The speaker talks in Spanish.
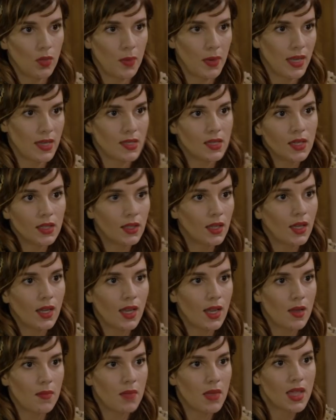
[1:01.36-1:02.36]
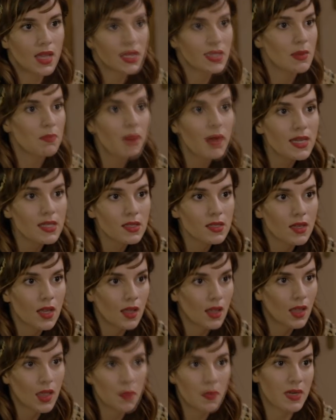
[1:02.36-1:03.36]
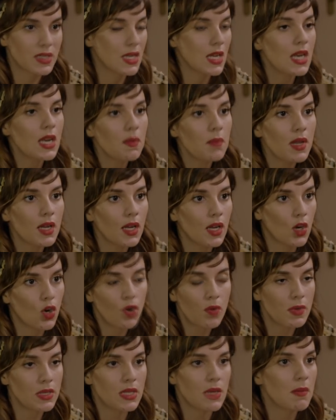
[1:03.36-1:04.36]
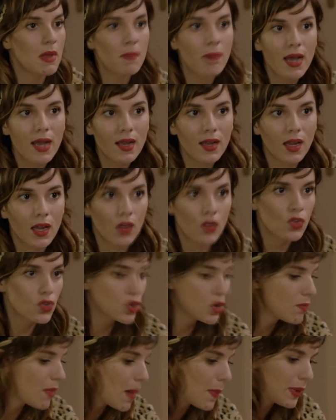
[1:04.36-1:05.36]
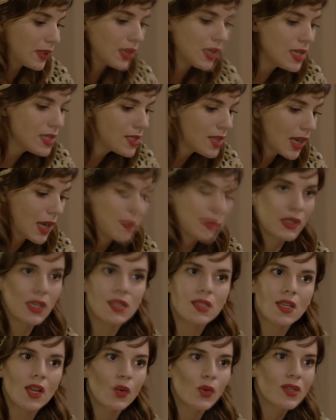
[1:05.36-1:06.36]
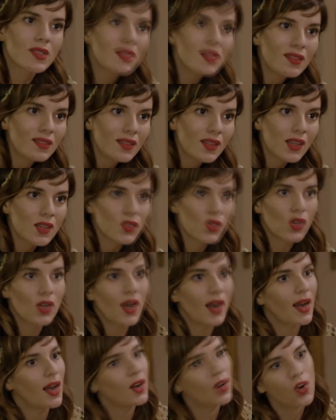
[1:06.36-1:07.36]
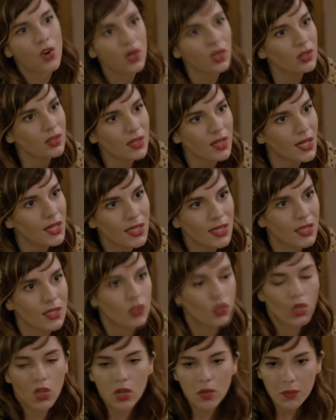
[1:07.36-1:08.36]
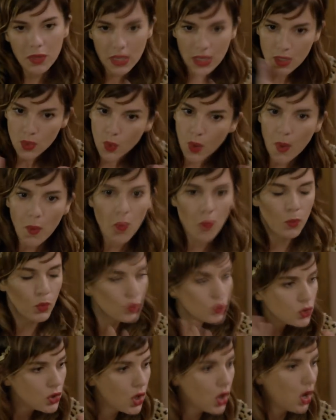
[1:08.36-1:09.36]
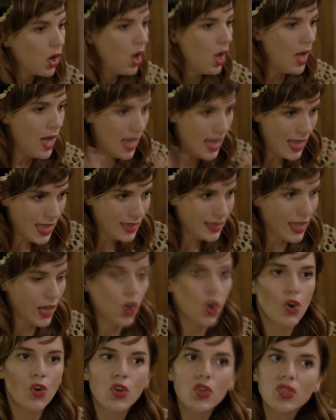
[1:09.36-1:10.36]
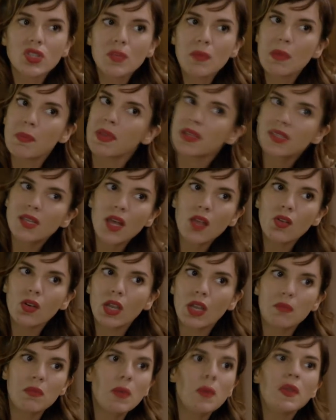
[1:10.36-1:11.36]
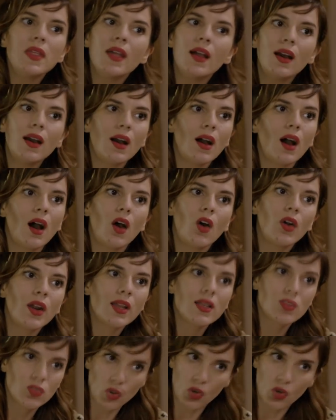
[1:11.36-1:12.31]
para decirte que me dejes en paz, que dejes de perseguirme, que no me llames más, que no soy más Patricia, que Patricia no existe, que soy Lara Alcorta, que todo mi nuevo mundo Desconoce mi pasado, que mi vida ahora es